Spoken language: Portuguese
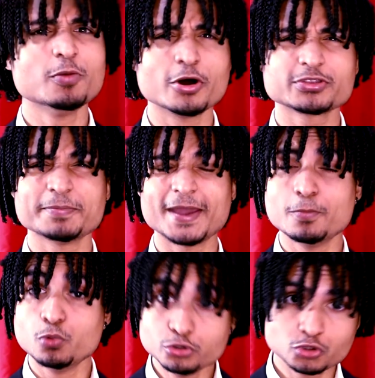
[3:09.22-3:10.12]
eu moro também é
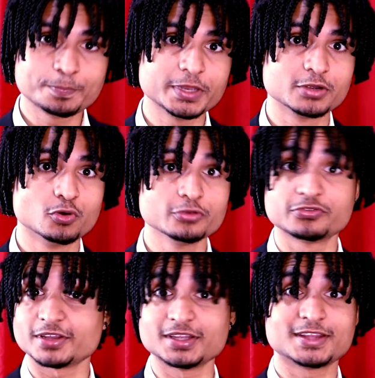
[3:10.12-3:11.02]
muito perigoso,
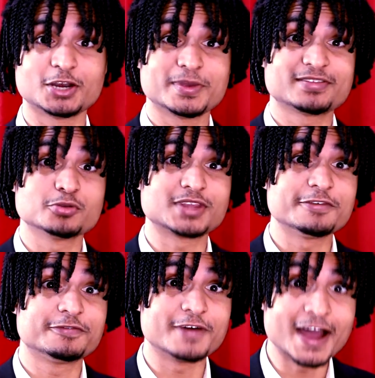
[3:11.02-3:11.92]
já tentaram me
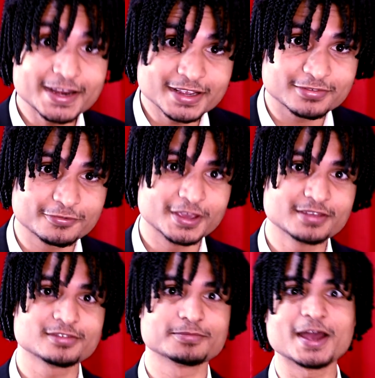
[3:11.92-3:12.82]
assaltar várias
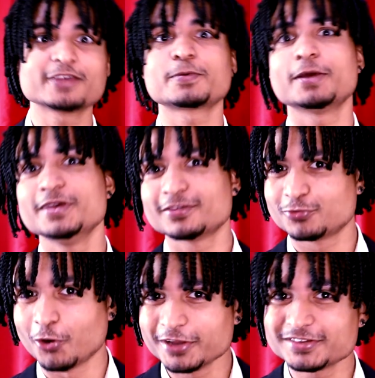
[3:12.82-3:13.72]
vezes, mas para minha
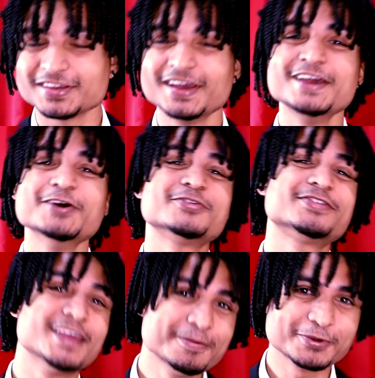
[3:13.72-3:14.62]
sorte, eu
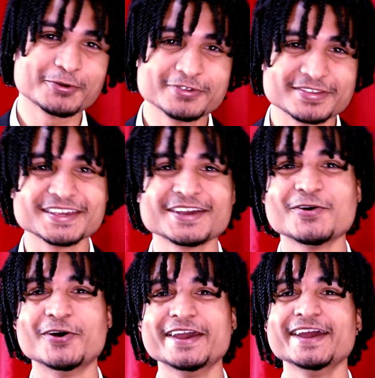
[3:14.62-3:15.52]
sempre consegui
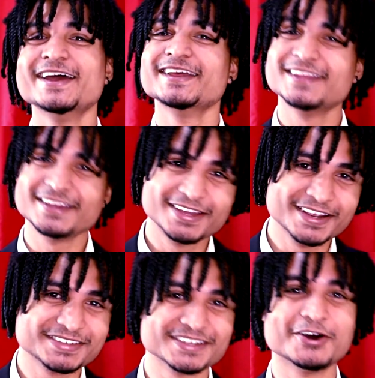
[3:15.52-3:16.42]
correr da
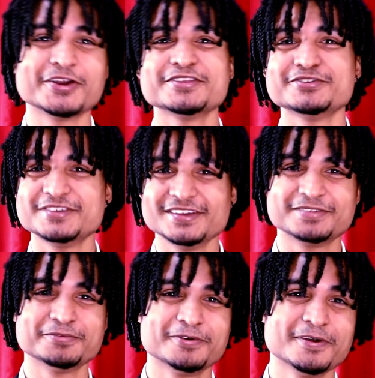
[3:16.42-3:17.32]
igreja na hora do
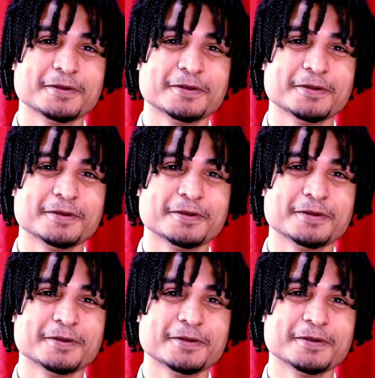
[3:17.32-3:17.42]
dízimo.